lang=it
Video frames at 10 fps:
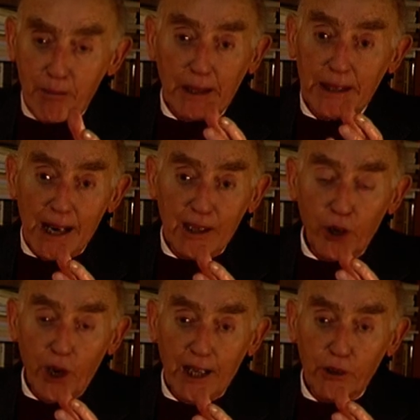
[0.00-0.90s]
ma
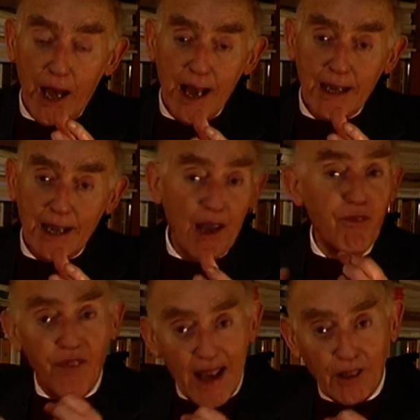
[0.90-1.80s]
dall'altro lato è anche
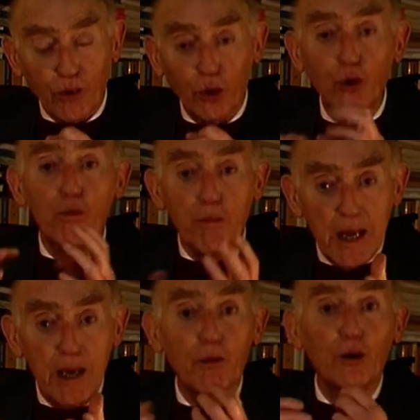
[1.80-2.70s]
l'effetto di un
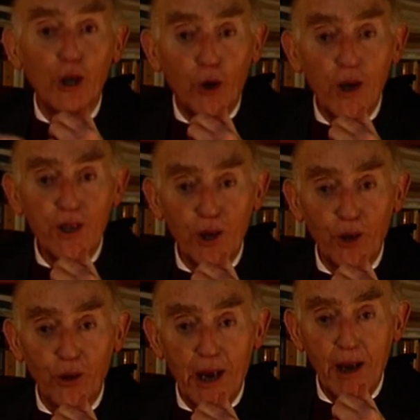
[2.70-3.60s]
minimo di
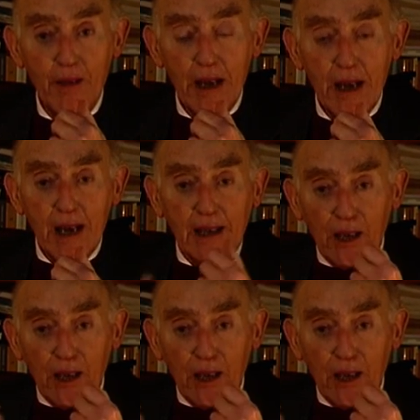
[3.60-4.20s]
coesione